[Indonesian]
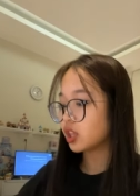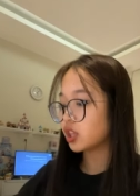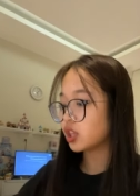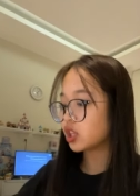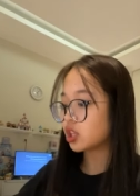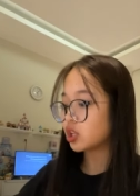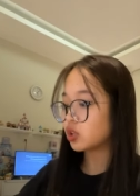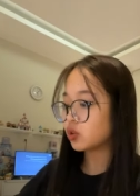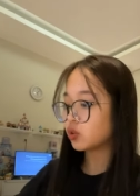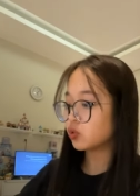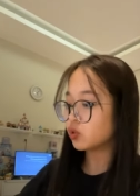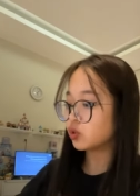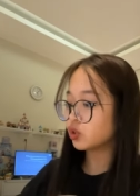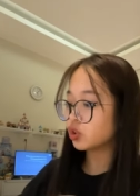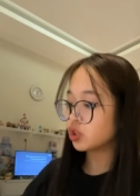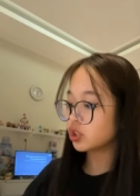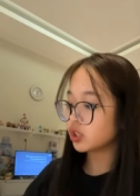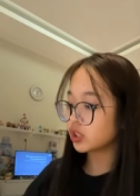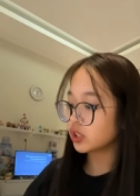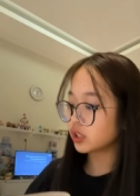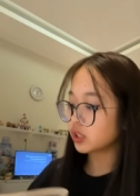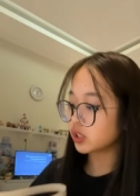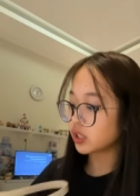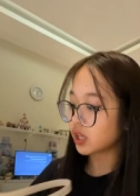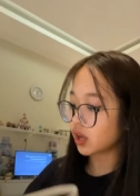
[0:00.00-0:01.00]

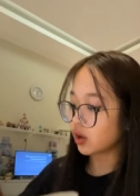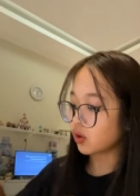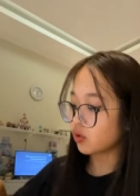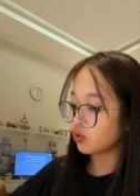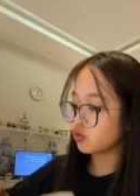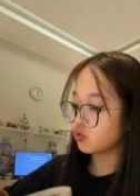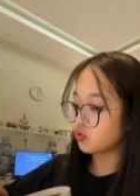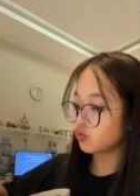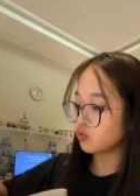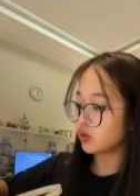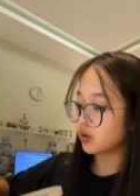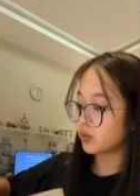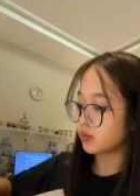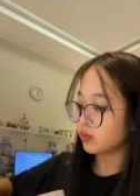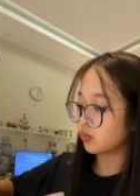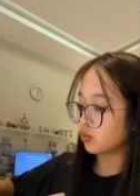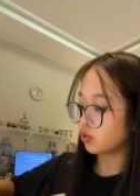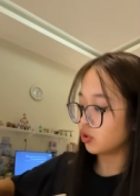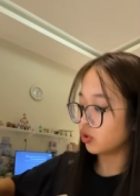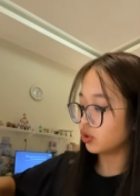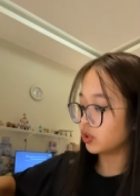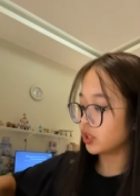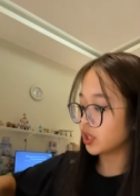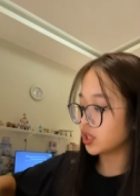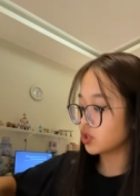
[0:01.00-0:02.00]
terus aku juga
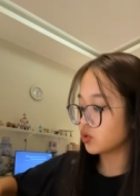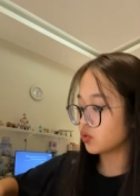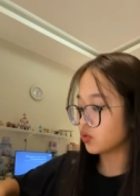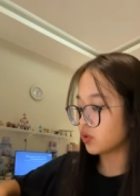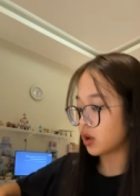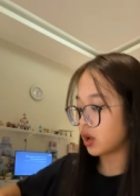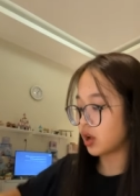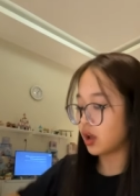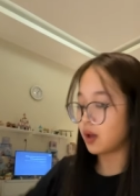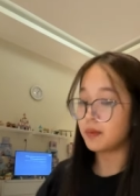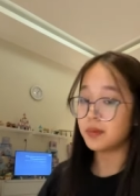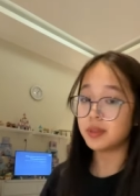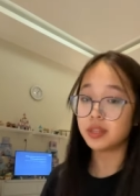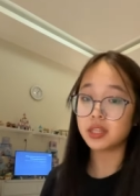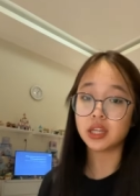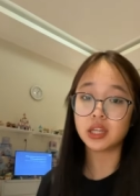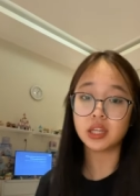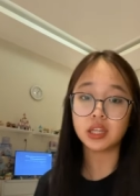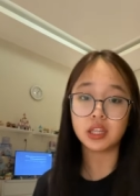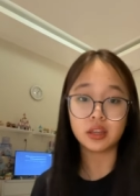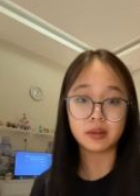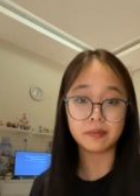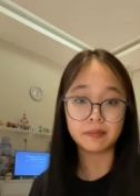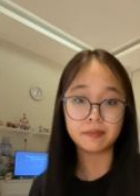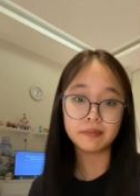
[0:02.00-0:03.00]
mulutnya suka nggak bisa
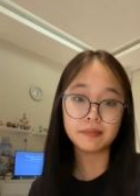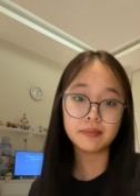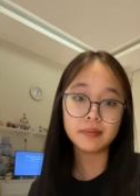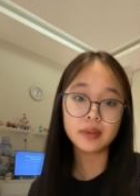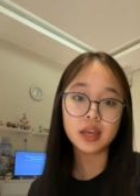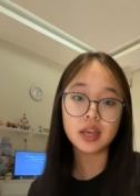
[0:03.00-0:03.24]
diem